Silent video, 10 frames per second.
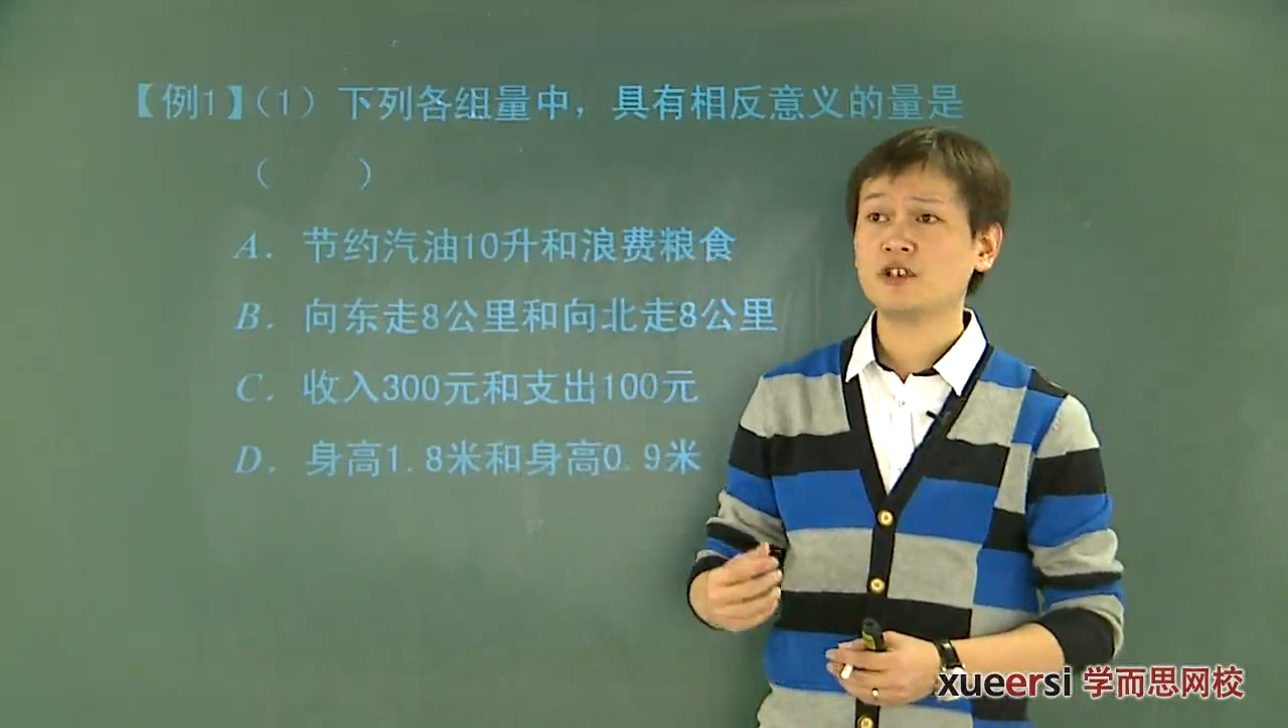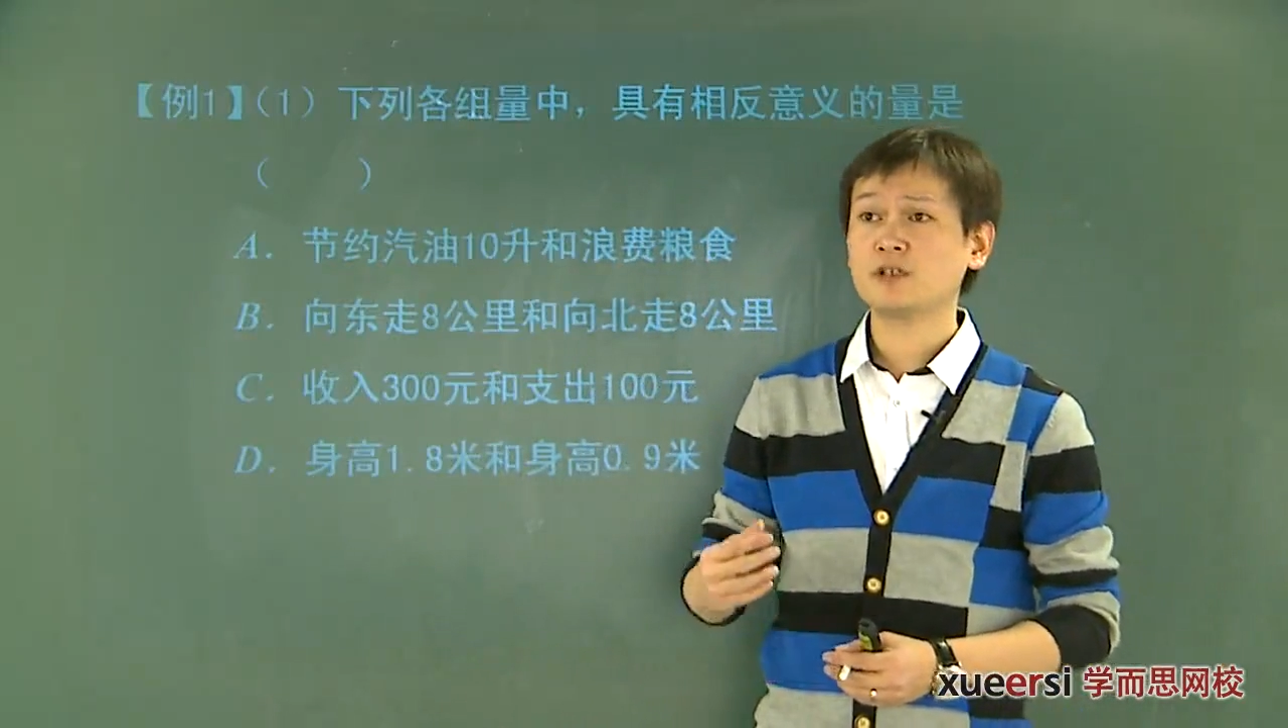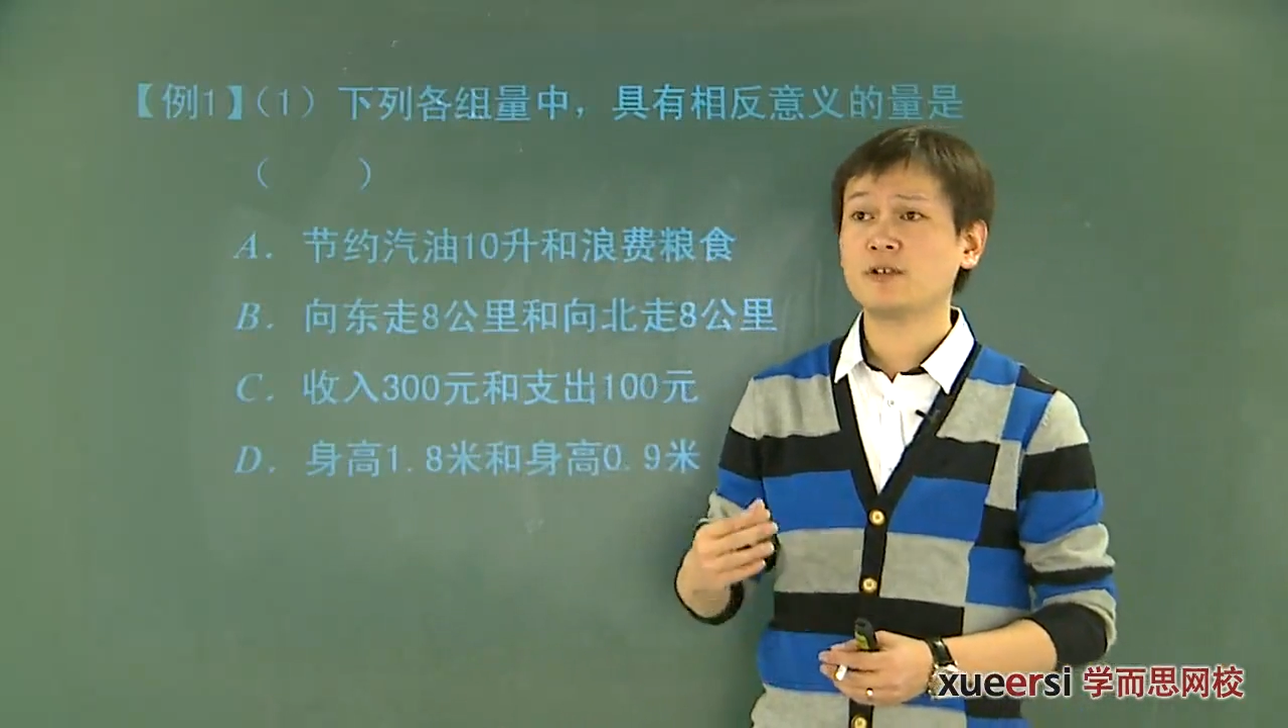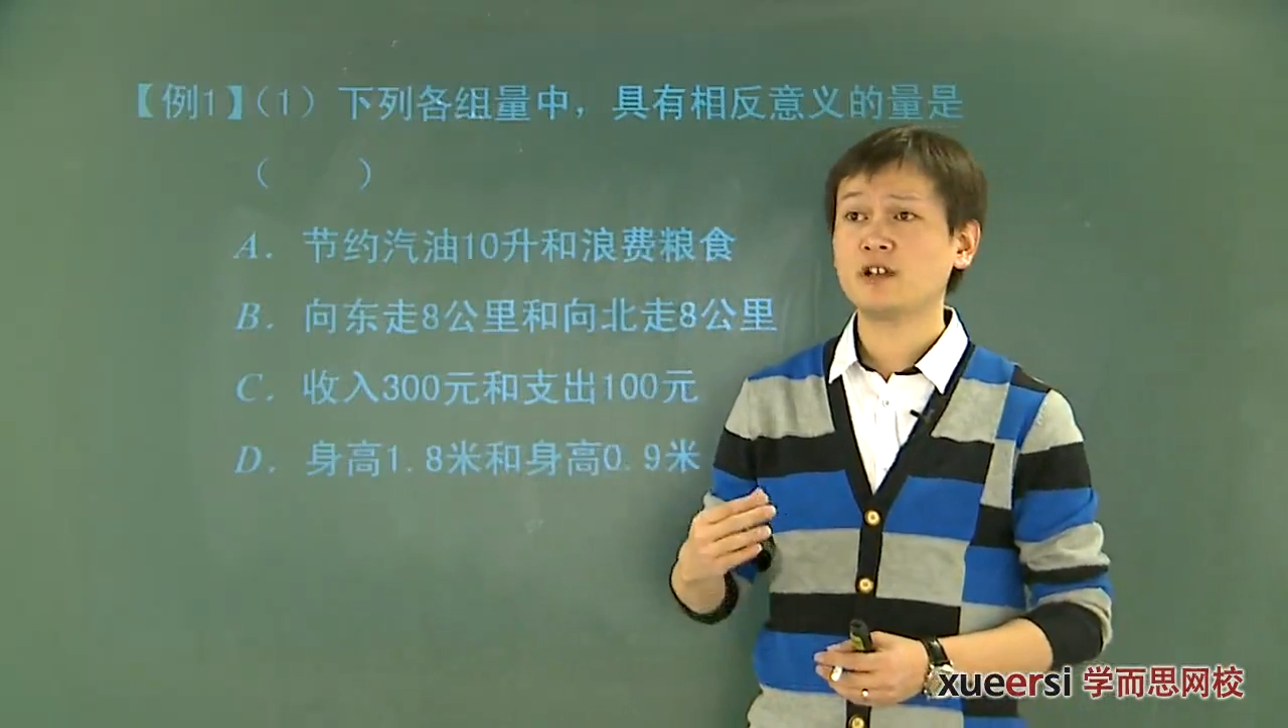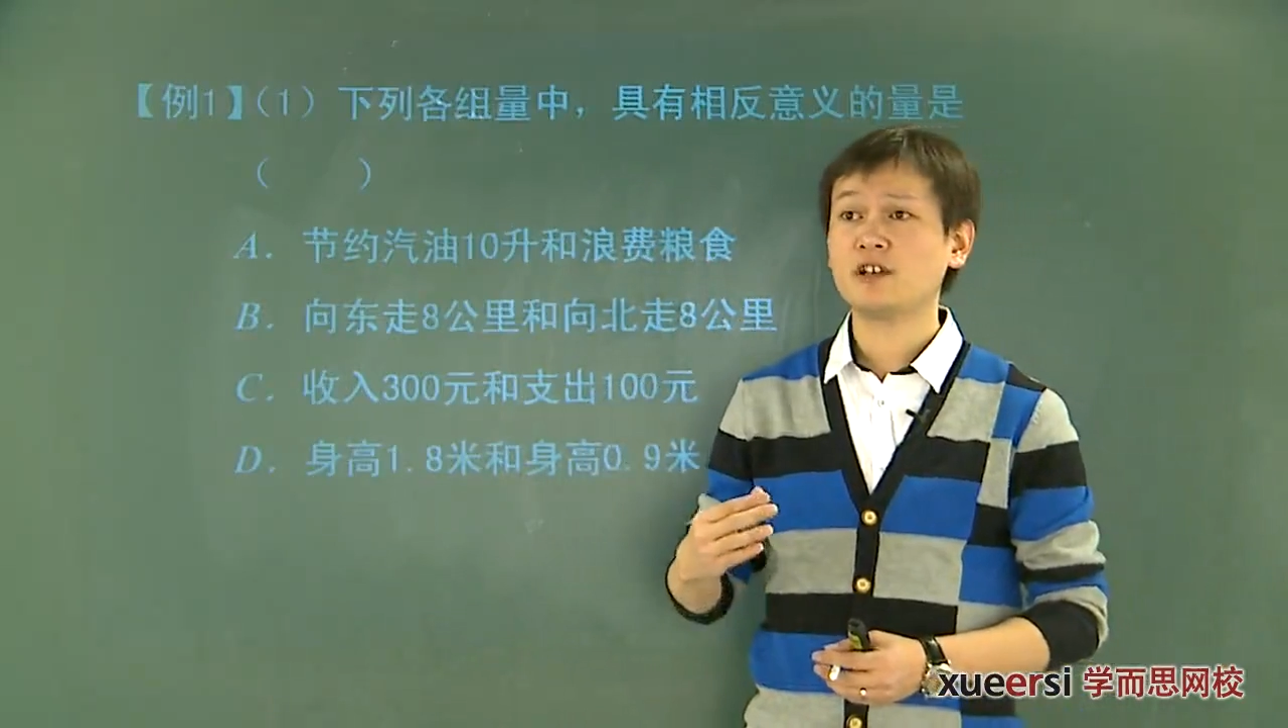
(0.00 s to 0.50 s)
的
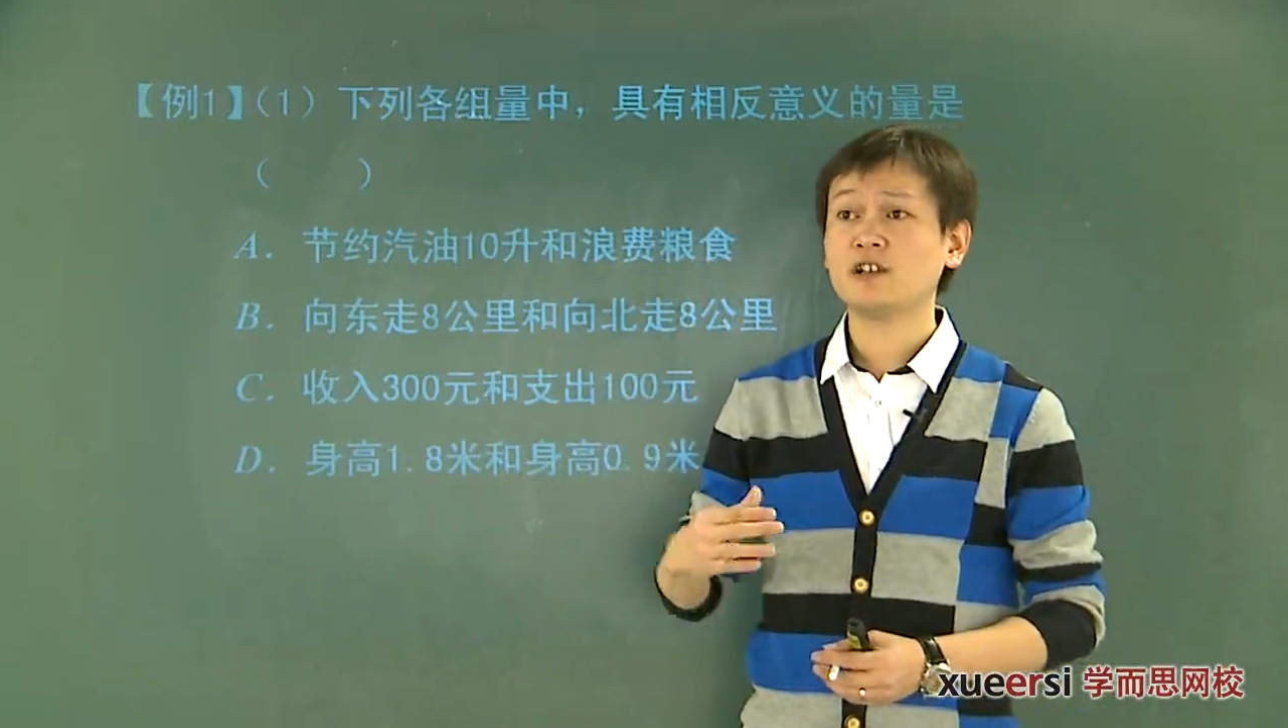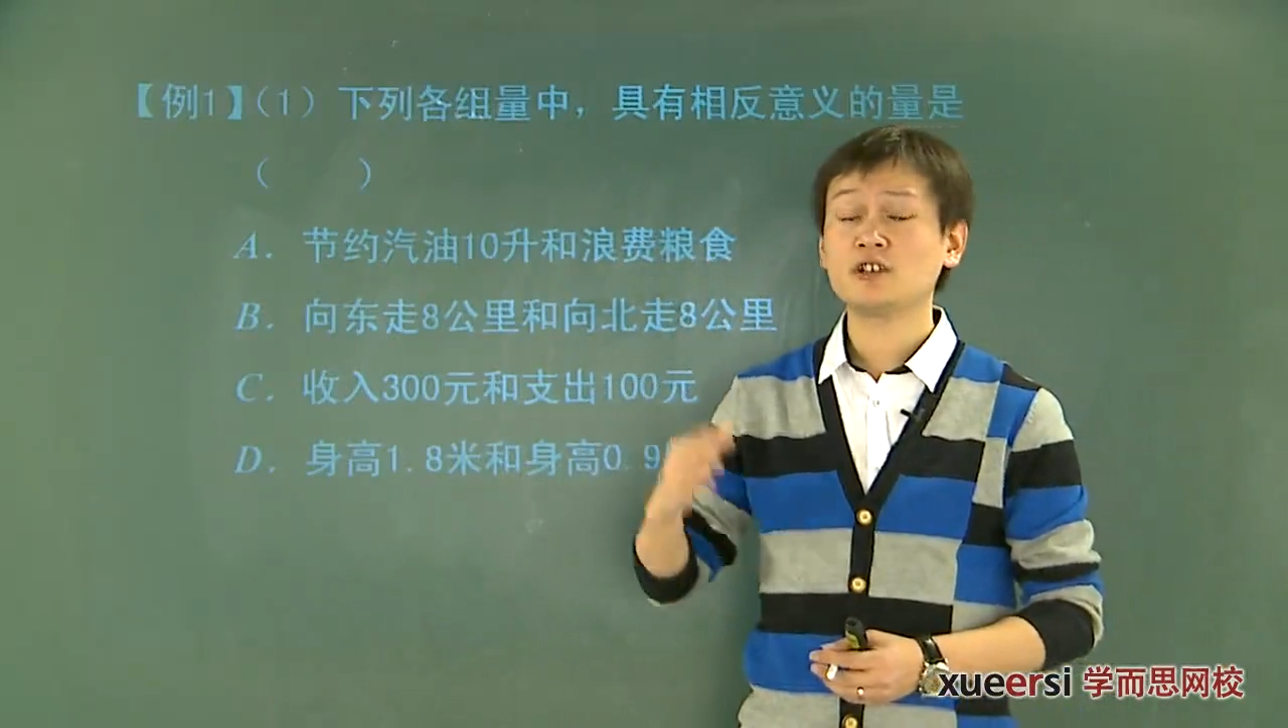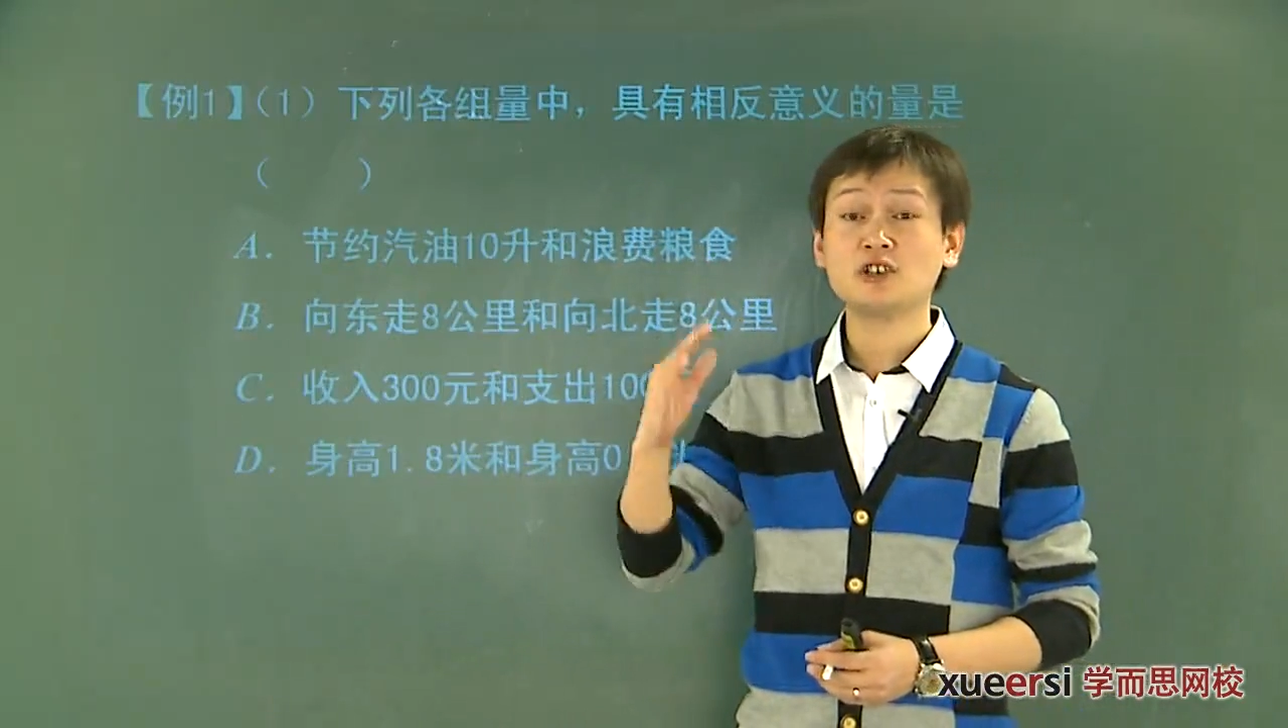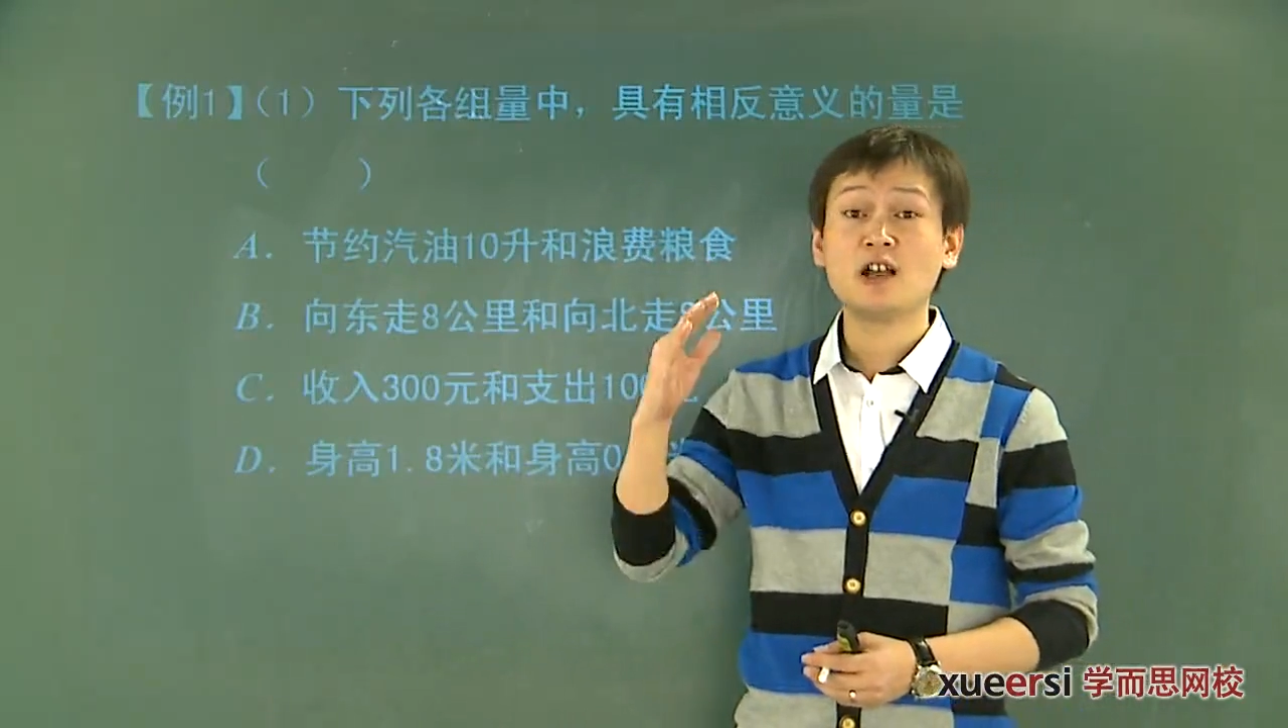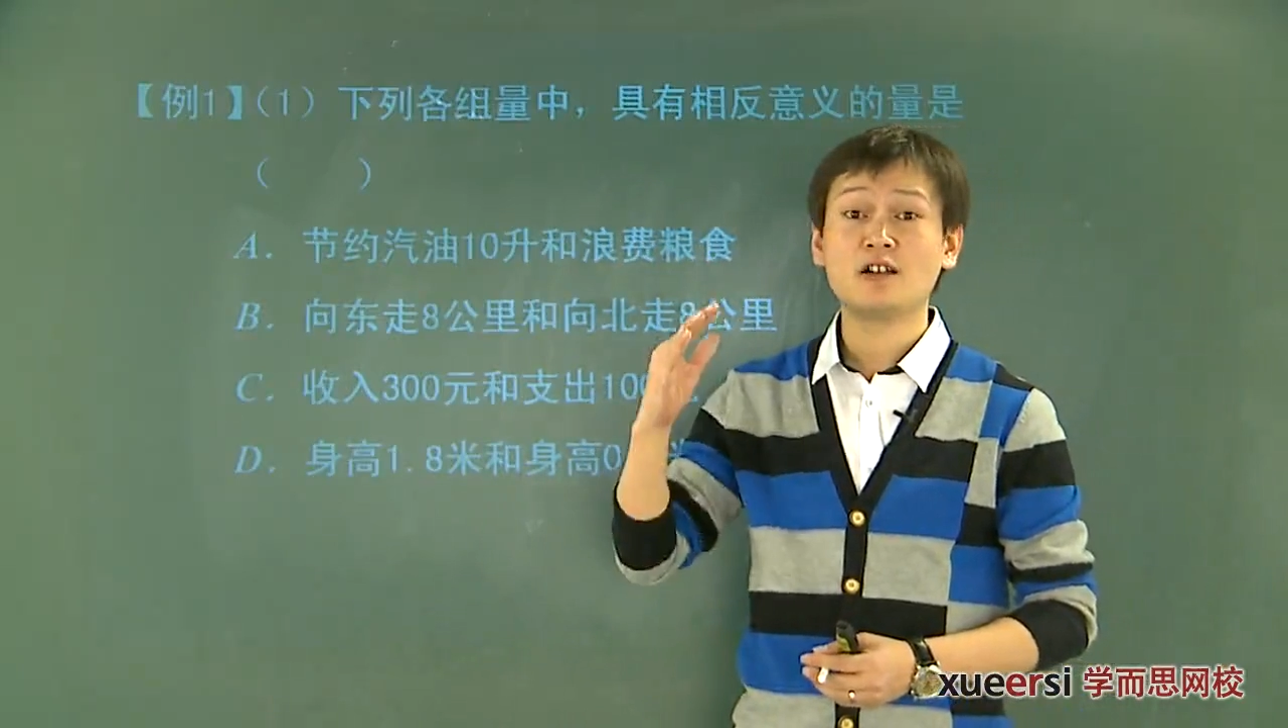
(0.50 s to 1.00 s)
什么零
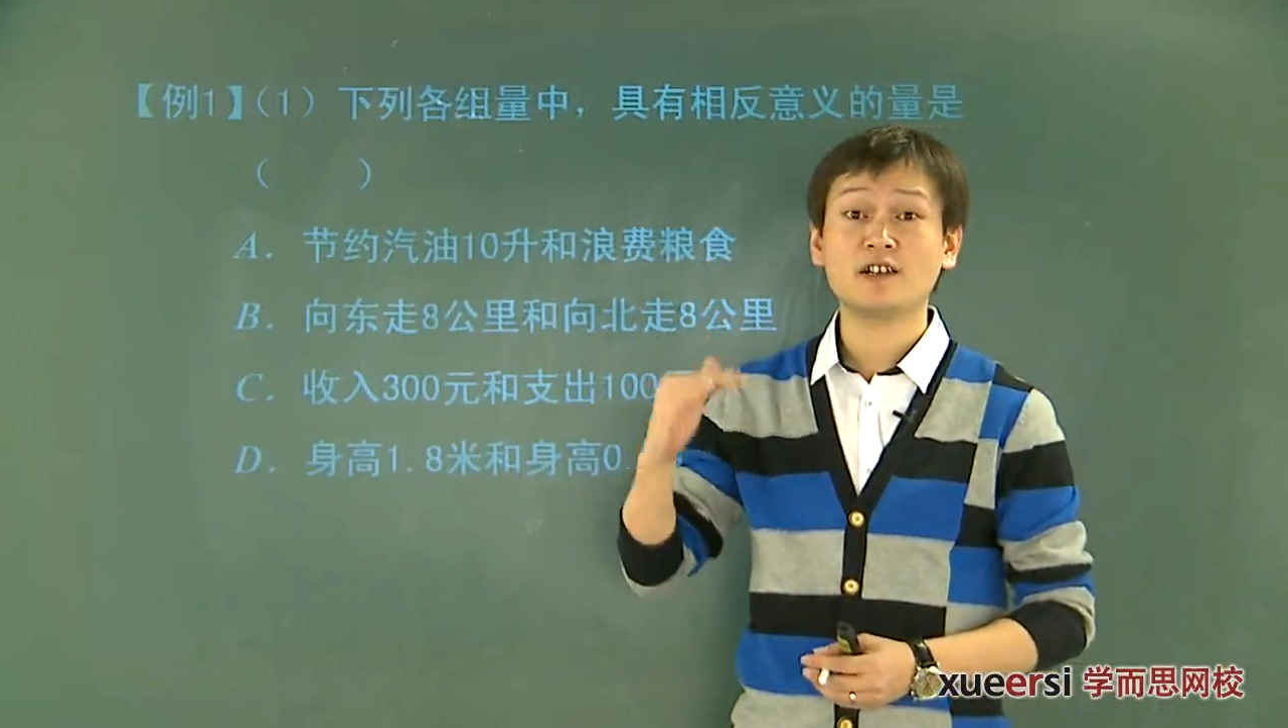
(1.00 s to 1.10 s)
上、